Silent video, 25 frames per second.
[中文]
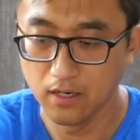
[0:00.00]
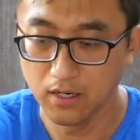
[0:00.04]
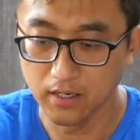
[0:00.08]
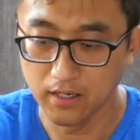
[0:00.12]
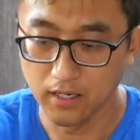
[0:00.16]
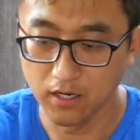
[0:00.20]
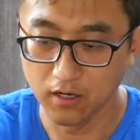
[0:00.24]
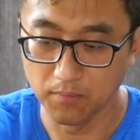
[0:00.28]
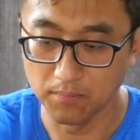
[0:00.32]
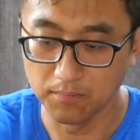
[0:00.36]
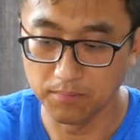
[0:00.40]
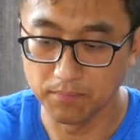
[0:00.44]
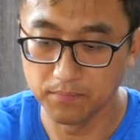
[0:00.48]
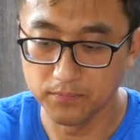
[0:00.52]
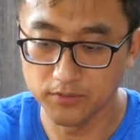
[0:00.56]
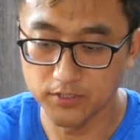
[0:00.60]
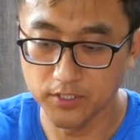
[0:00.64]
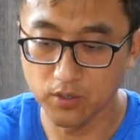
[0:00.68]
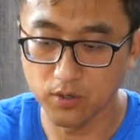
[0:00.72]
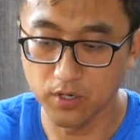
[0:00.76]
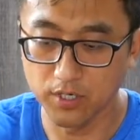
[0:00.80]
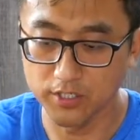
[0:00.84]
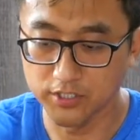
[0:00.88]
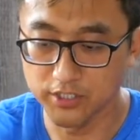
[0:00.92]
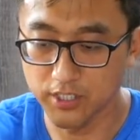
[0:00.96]
然后
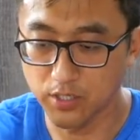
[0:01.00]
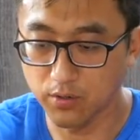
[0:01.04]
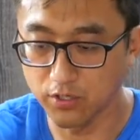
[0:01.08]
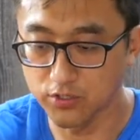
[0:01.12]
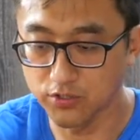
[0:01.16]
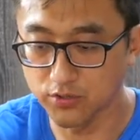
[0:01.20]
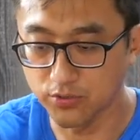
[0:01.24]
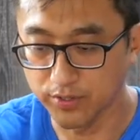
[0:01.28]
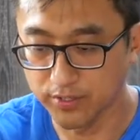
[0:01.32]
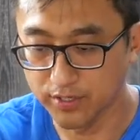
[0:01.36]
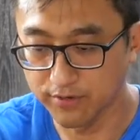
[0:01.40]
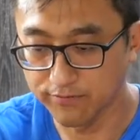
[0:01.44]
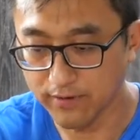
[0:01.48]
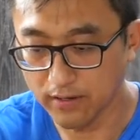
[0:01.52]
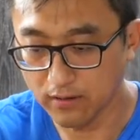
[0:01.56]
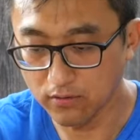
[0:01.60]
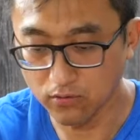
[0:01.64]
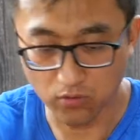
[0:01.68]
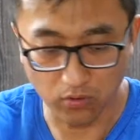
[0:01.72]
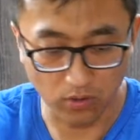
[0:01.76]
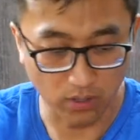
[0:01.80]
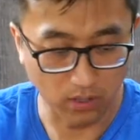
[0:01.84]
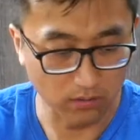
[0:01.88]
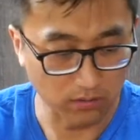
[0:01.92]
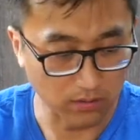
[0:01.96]
这块这块就有一个
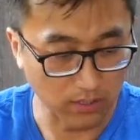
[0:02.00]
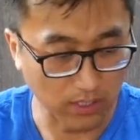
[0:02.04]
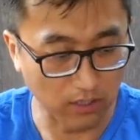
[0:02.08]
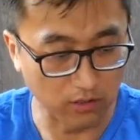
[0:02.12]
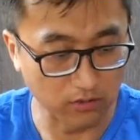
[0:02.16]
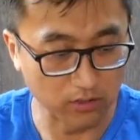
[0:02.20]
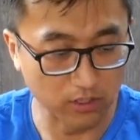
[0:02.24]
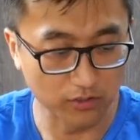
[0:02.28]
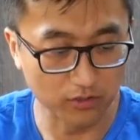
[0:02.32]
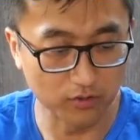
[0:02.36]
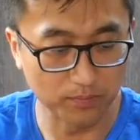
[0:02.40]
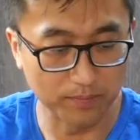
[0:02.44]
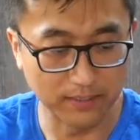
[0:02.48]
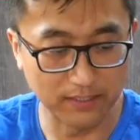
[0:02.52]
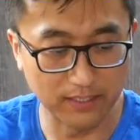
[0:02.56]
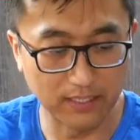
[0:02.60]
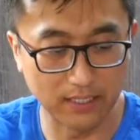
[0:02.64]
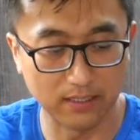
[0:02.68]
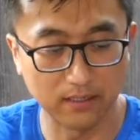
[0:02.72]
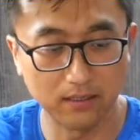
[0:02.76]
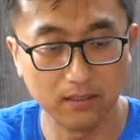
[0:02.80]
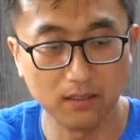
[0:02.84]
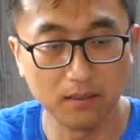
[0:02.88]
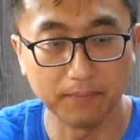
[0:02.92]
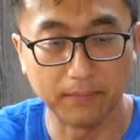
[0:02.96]
velcro，然后呢就把它
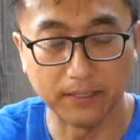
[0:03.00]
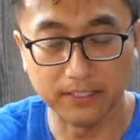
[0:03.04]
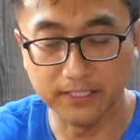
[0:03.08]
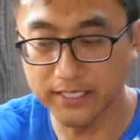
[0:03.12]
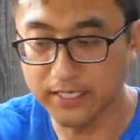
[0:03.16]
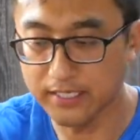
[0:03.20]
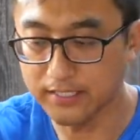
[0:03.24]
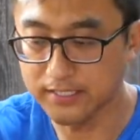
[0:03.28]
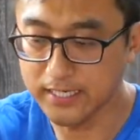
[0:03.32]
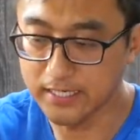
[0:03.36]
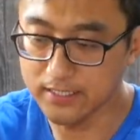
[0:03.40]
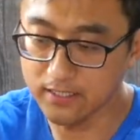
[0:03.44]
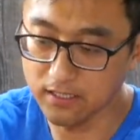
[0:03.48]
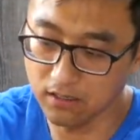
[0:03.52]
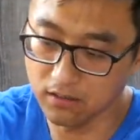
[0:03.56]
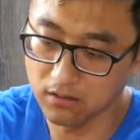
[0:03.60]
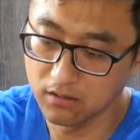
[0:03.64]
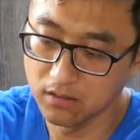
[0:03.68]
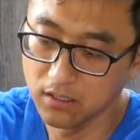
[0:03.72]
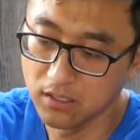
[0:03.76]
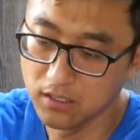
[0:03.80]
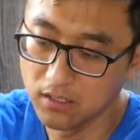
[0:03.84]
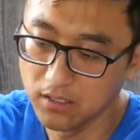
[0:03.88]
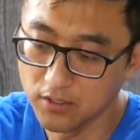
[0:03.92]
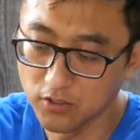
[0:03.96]
把这个粘到
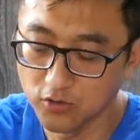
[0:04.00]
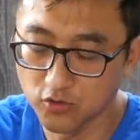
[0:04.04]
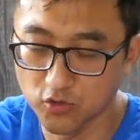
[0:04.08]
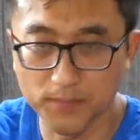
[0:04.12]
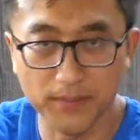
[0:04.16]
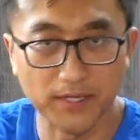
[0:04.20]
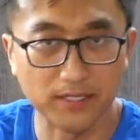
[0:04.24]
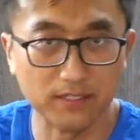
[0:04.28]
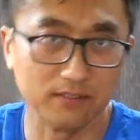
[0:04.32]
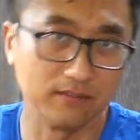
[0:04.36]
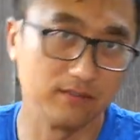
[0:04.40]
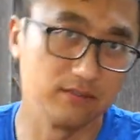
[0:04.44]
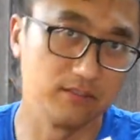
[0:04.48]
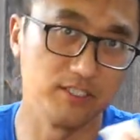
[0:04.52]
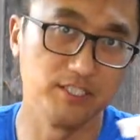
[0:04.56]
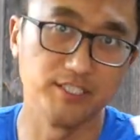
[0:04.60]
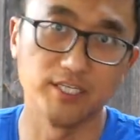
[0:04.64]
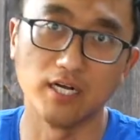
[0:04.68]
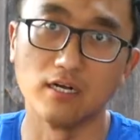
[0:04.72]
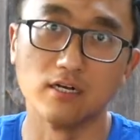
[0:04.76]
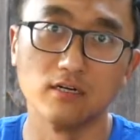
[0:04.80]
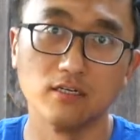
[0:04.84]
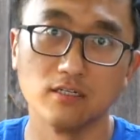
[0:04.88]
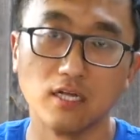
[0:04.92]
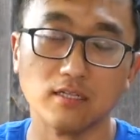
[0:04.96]
随便自己
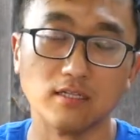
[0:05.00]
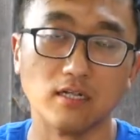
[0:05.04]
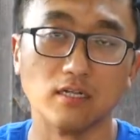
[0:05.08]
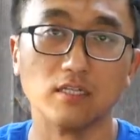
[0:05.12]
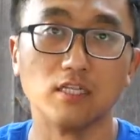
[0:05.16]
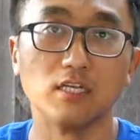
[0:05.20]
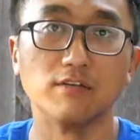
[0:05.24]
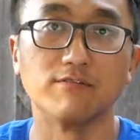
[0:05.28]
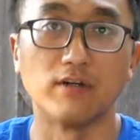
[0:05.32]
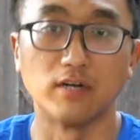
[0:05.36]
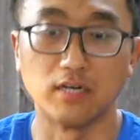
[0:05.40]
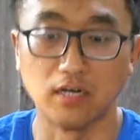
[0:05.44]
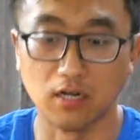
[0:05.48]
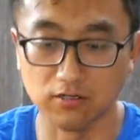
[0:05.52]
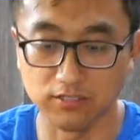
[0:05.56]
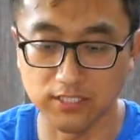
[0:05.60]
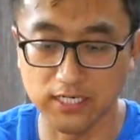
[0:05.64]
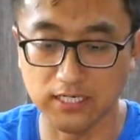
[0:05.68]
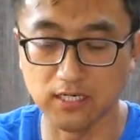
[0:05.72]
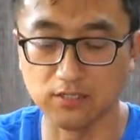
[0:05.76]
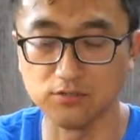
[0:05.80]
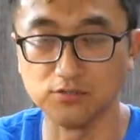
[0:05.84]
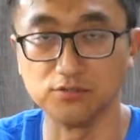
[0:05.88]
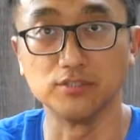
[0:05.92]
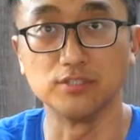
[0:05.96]
想搁到哪地方，然后
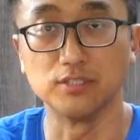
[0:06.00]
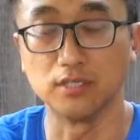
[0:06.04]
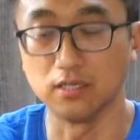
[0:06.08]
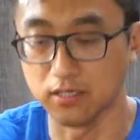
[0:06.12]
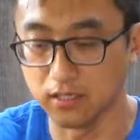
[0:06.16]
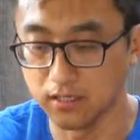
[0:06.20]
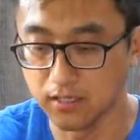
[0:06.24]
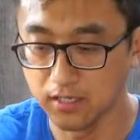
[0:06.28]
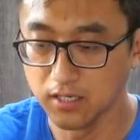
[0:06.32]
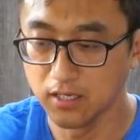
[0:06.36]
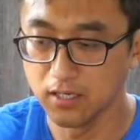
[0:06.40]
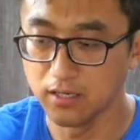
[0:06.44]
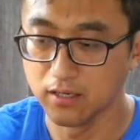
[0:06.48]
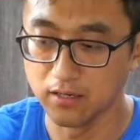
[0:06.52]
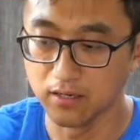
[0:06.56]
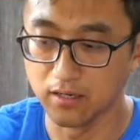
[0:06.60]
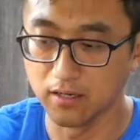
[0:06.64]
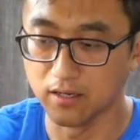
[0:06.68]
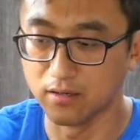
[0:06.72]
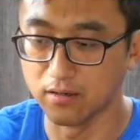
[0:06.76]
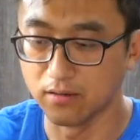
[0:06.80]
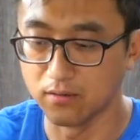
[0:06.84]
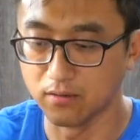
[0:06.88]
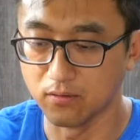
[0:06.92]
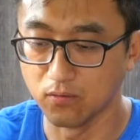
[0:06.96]
粘上去就行了。
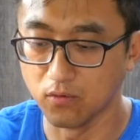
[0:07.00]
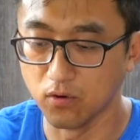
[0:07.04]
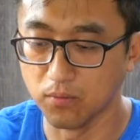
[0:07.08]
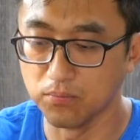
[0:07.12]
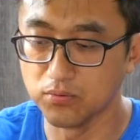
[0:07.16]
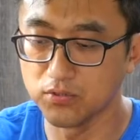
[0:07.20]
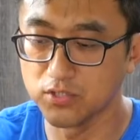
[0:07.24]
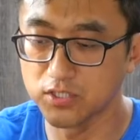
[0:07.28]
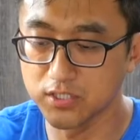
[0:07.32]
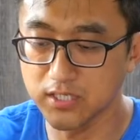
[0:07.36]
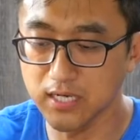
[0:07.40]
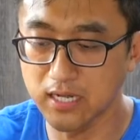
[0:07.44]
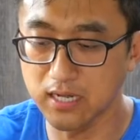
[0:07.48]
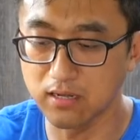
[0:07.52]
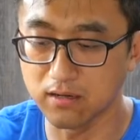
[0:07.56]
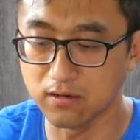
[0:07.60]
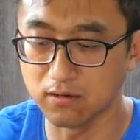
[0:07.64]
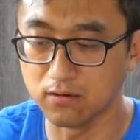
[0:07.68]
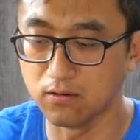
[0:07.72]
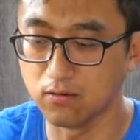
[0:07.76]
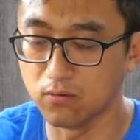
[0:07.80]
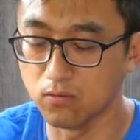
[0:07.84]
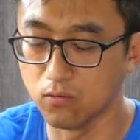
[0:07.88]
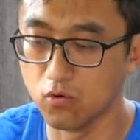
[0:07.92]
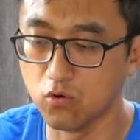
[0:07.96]
呃，我不知
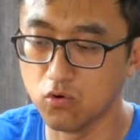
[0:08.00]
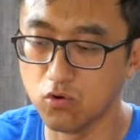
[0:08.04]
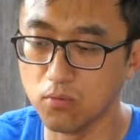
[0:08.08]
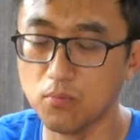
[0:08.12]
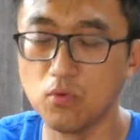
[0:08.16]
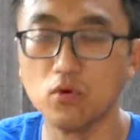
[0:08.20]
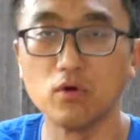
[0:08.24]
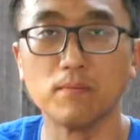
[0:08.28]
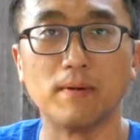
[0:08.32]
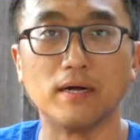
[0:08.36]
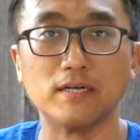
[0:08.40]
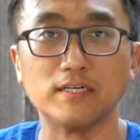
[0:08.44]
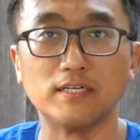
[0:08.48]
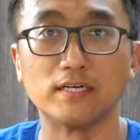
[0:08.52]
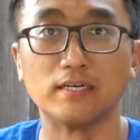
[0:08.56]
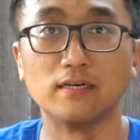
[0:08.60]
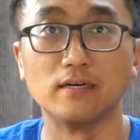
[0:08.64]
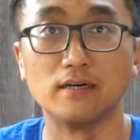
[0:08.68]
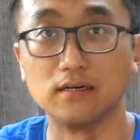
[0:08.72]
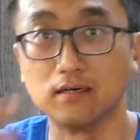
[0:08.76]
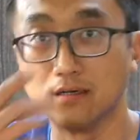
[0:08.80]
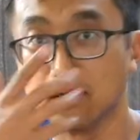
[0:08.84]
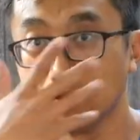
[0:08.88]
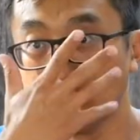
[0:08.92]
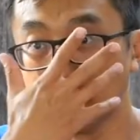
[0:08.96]
道我会不会把这
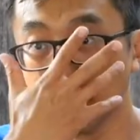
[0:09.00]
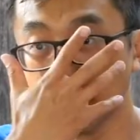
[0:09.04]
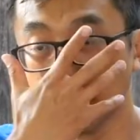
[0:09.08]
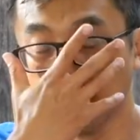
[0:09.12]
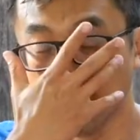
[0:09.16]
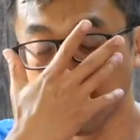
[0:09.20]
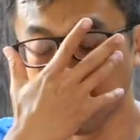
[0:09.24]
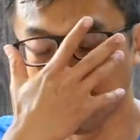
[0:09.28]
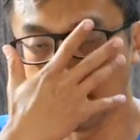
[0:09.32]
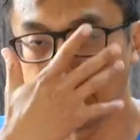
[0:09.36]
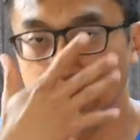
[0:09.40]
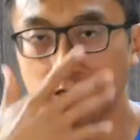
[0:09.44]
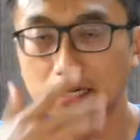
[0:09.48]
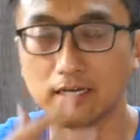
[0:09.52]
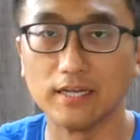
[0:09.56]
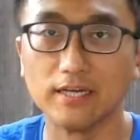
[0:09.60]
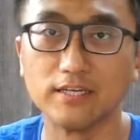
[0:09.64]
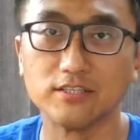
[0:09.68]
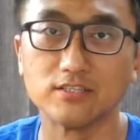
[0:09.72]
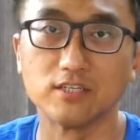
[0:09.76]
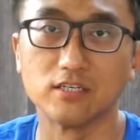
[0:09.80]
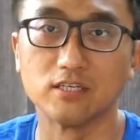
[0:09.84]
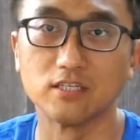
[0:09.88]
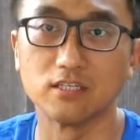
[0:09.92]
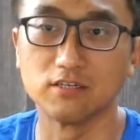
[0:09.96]
个这个
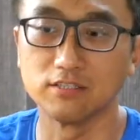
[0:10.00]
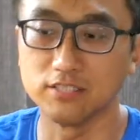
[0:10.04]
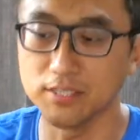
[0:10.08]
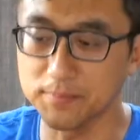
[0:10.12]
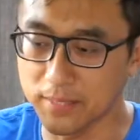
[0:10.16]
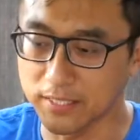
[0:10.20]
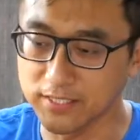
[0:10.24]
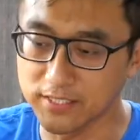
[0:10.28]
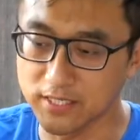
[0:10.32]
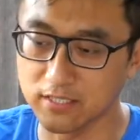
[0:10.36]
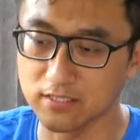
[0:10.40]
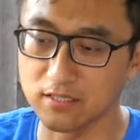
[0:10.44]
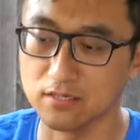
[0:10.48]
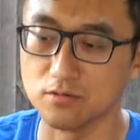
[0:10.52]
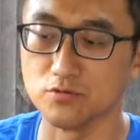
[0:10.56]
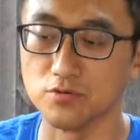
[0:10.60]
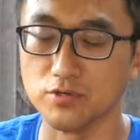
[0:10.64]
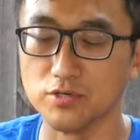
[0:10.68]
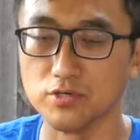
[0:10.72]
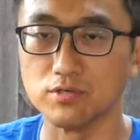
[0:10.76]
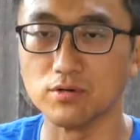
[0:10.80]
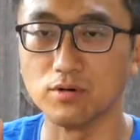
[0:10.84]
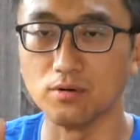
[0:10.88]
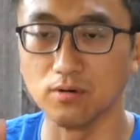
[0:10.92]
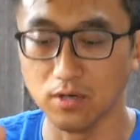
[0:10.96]
laser 搁到这把枪上，所
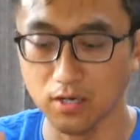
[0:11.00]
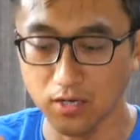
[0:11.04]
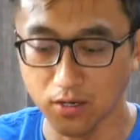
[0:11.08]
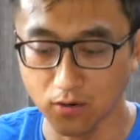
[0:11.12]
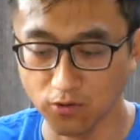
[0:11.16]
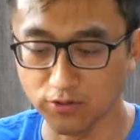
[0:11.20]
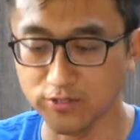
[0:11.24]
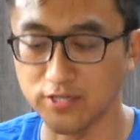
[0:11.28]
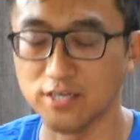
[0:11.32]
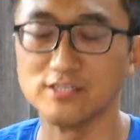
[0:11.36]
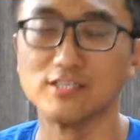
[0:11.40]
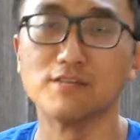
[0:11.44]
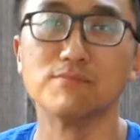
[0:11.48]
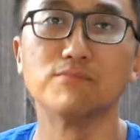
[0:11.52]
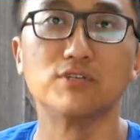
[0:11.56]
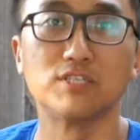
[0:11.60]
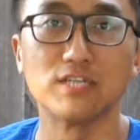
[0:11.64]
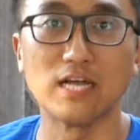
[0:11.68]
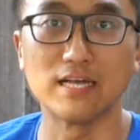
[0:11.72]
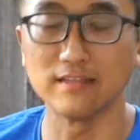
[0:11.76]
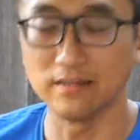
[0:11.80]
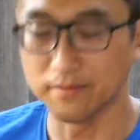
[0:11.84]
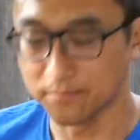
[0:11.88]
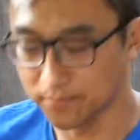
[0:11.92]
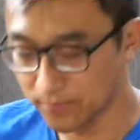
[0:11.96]
以说我暂时先不粘。